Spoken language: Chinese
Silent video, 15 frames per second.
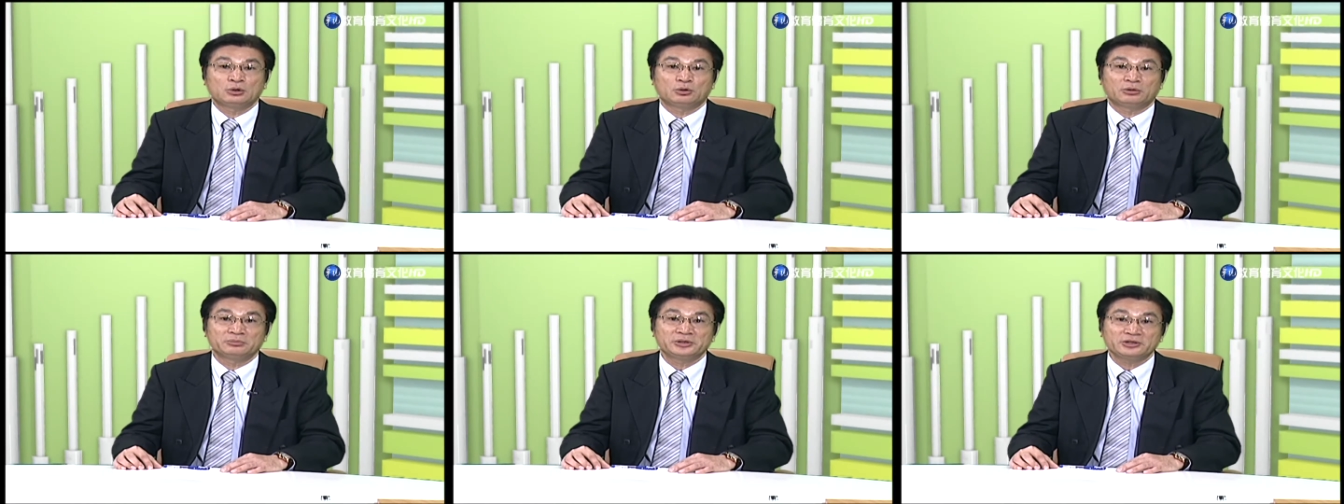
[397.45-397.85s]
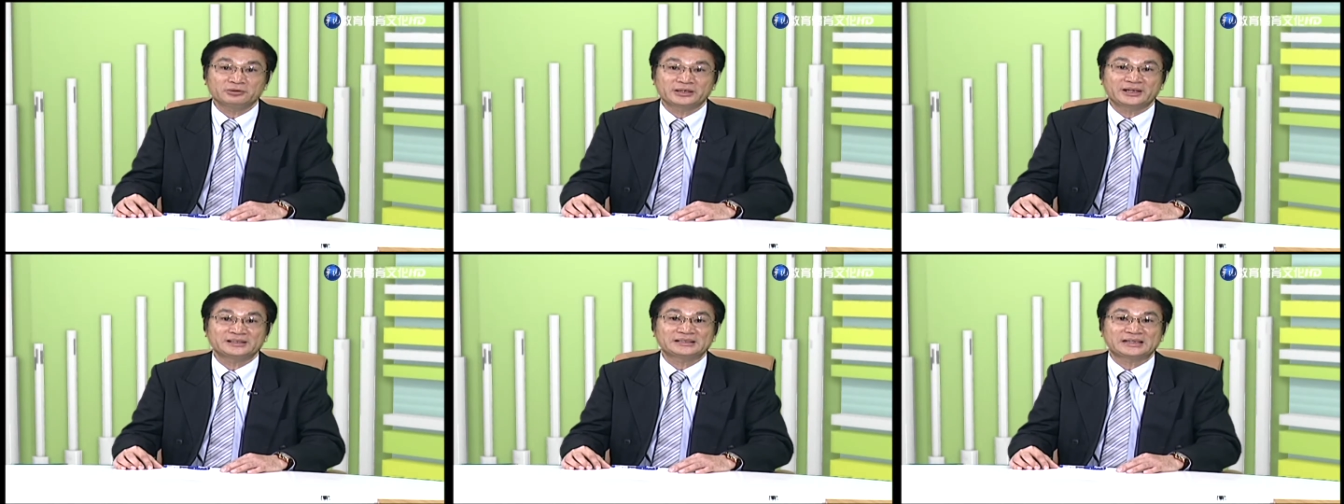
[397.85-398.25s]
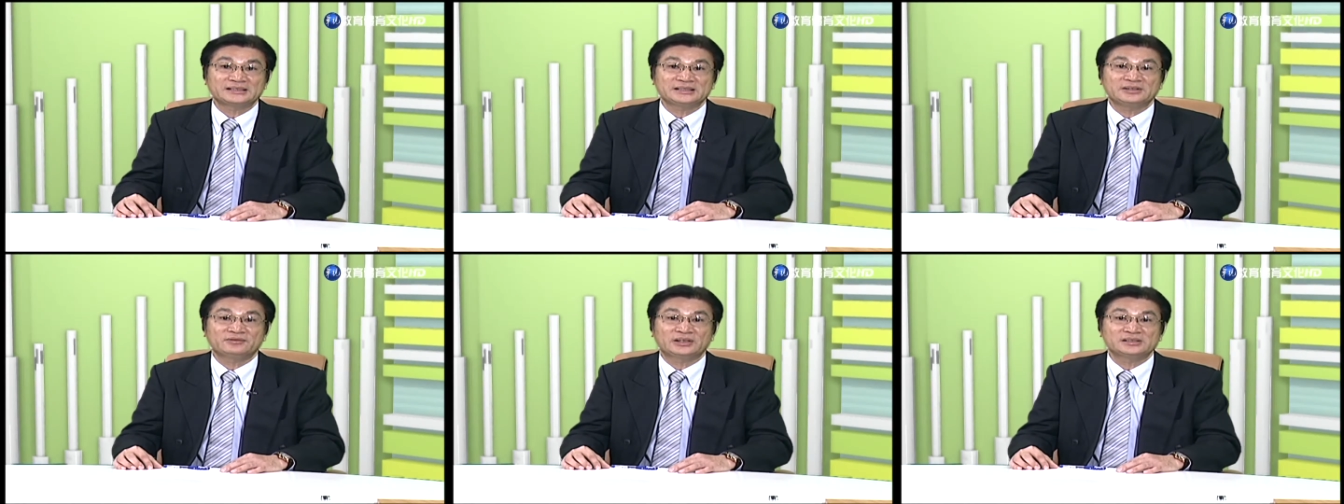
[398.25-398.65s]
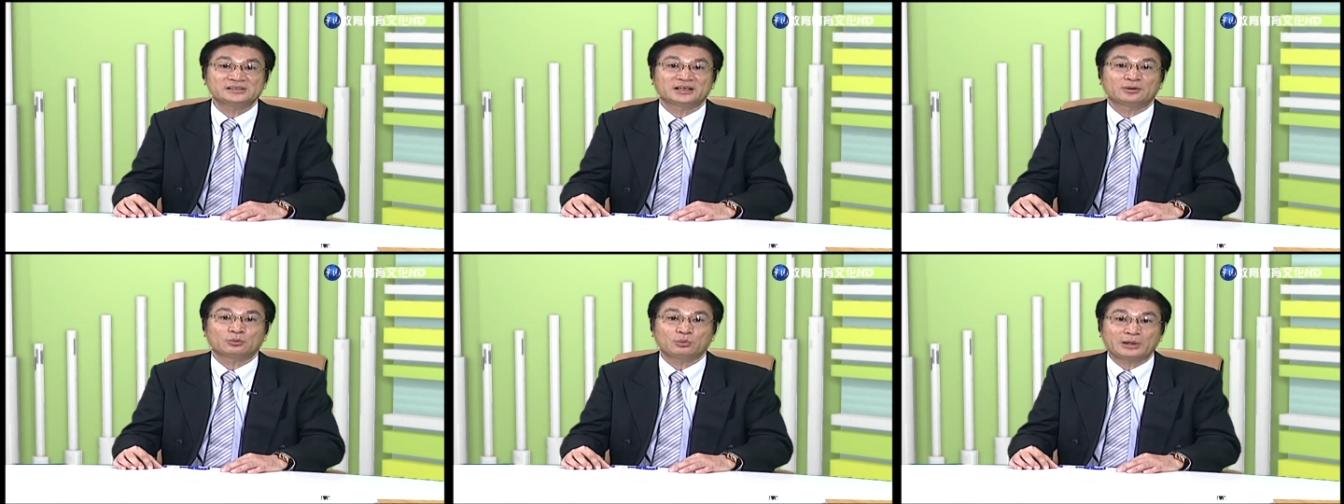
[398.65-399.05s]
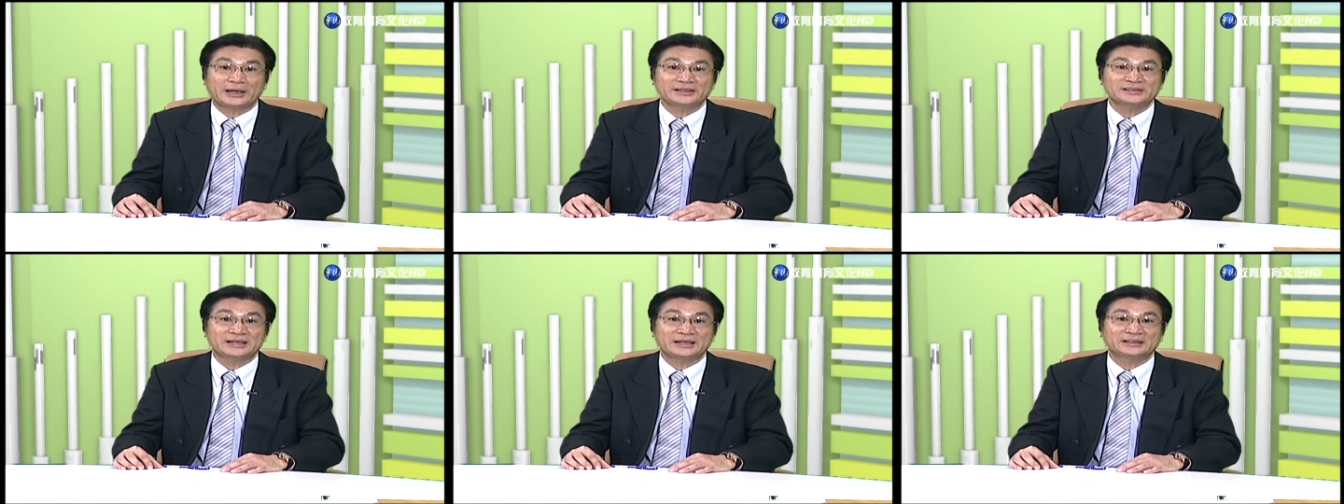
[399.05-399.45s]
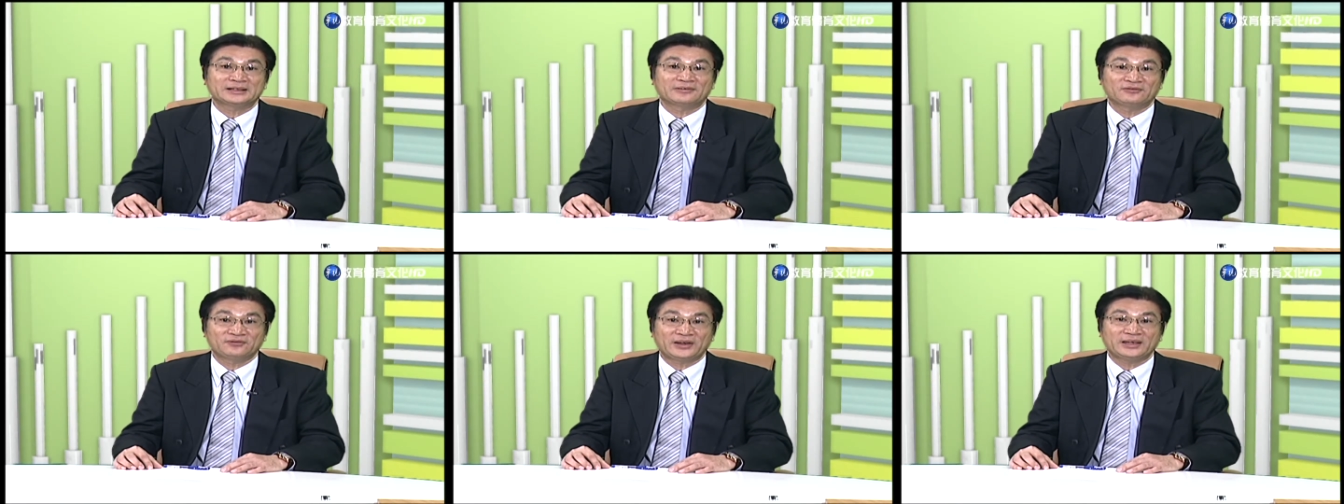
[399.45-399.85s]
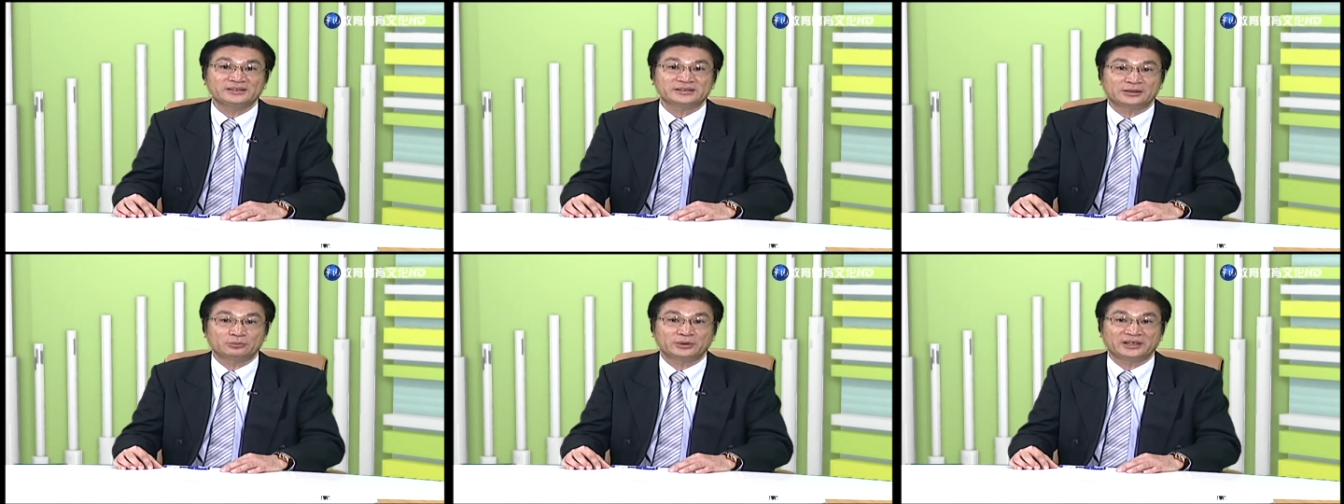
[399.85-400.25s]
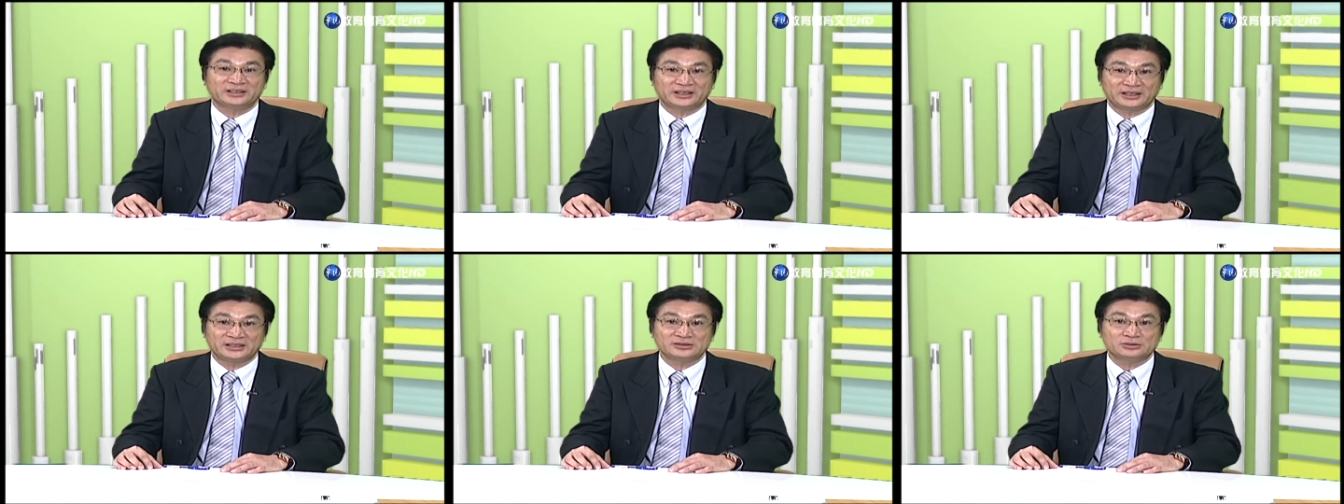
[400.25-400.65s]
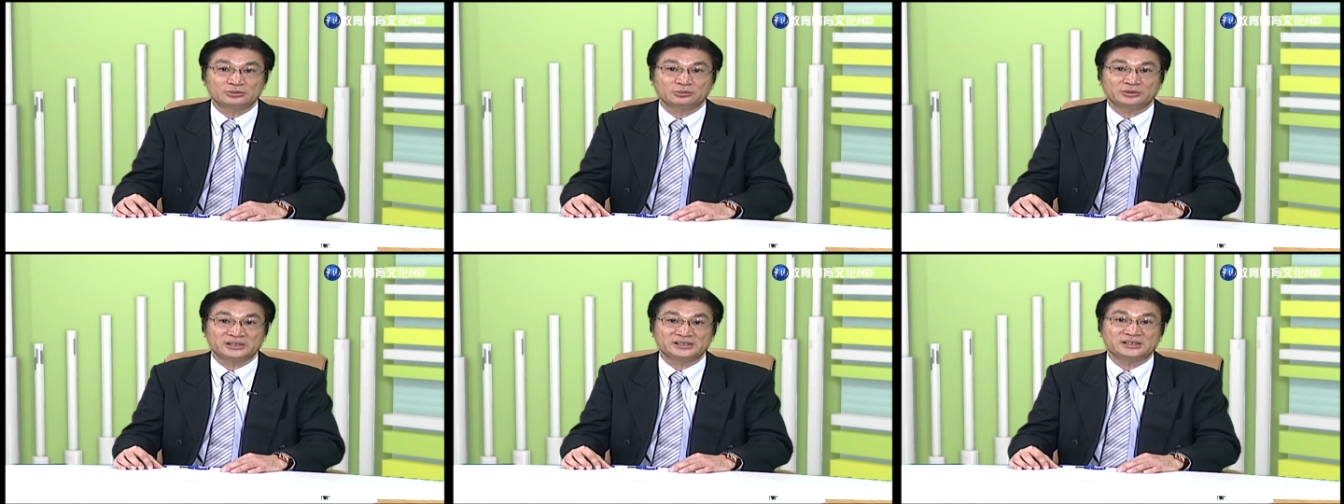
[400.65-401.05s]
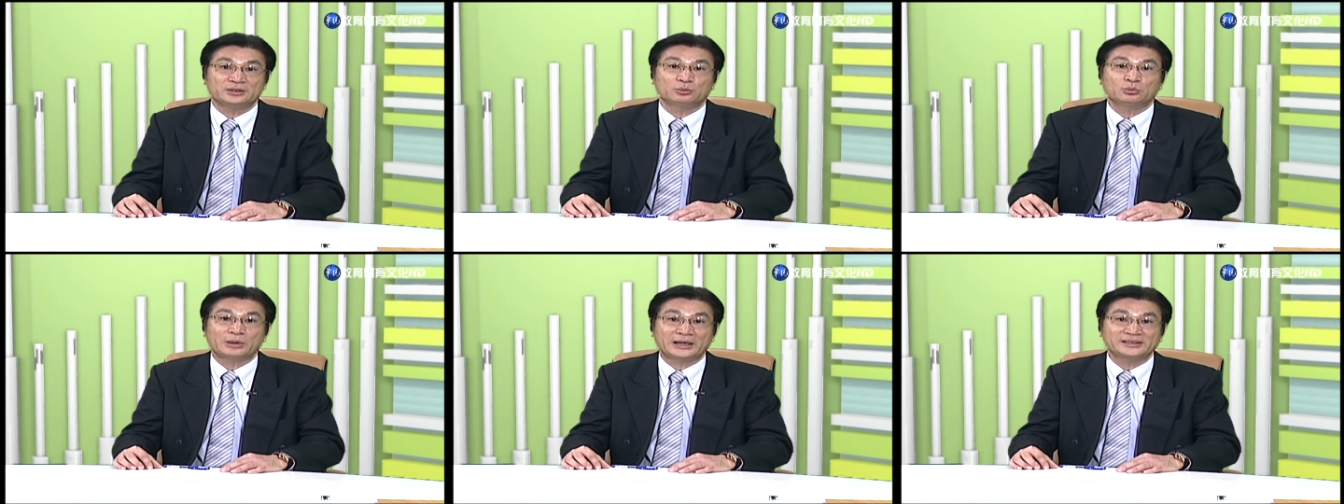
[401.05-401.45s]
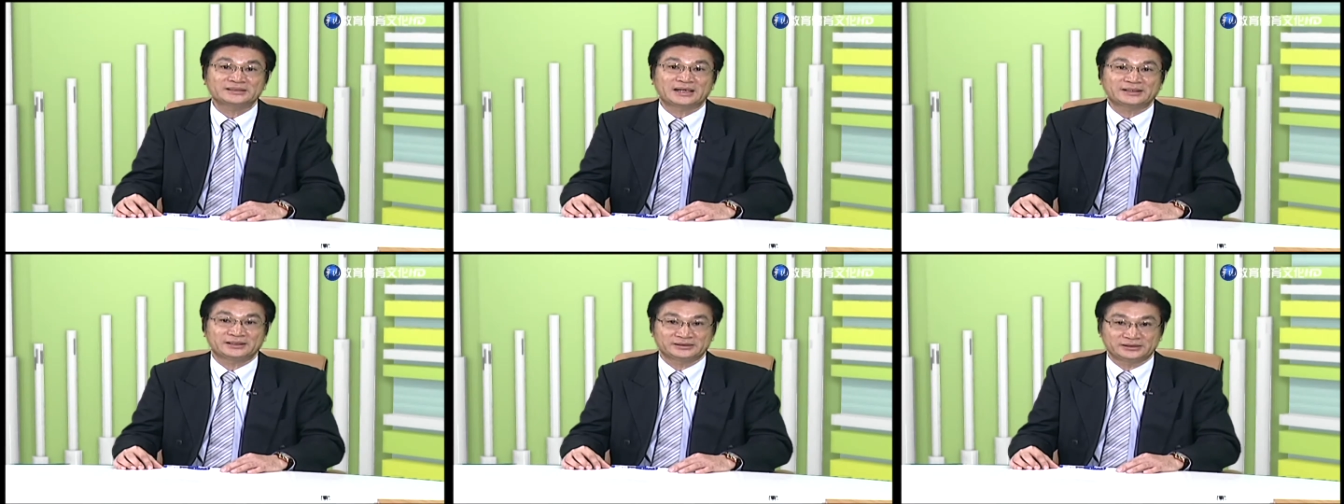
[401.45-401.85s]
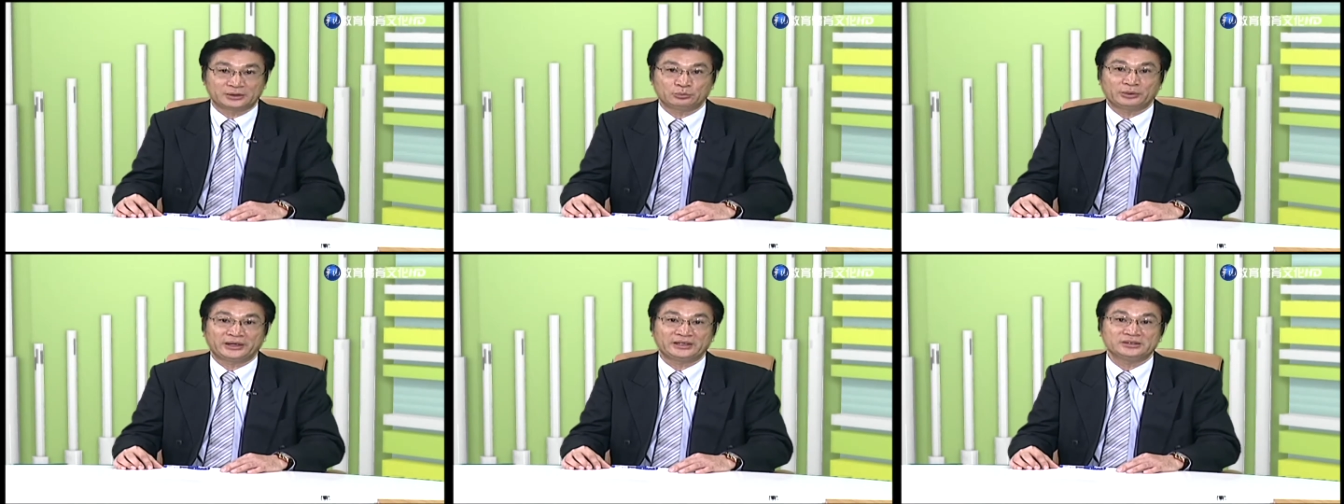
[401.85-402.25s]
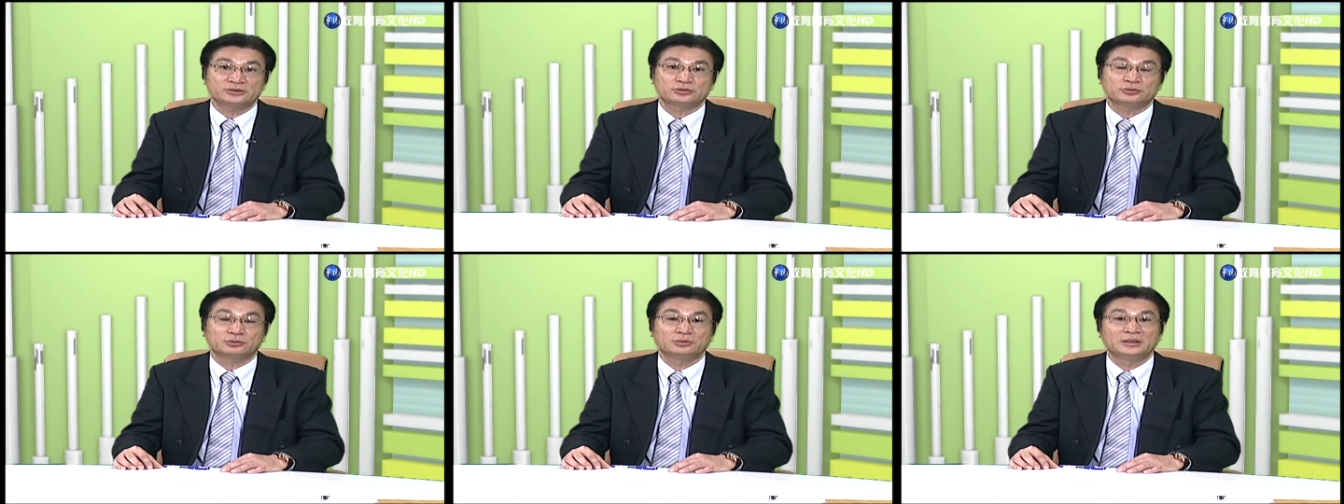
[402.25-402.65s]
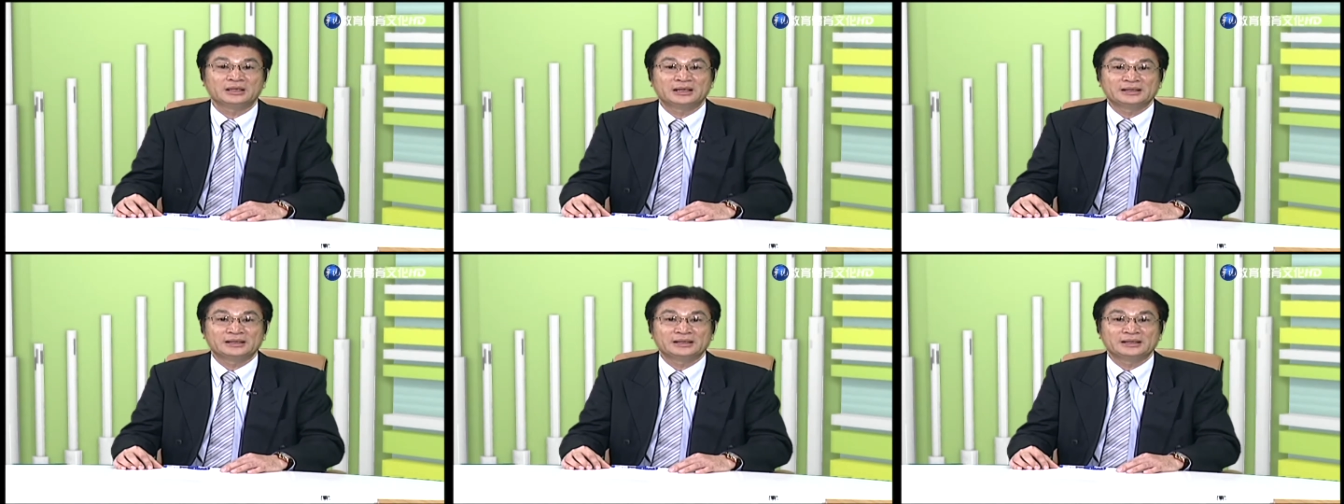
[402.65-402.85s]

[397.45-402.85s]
我们又可以再细分成外在的非人为的因素，以及外在的人为因素。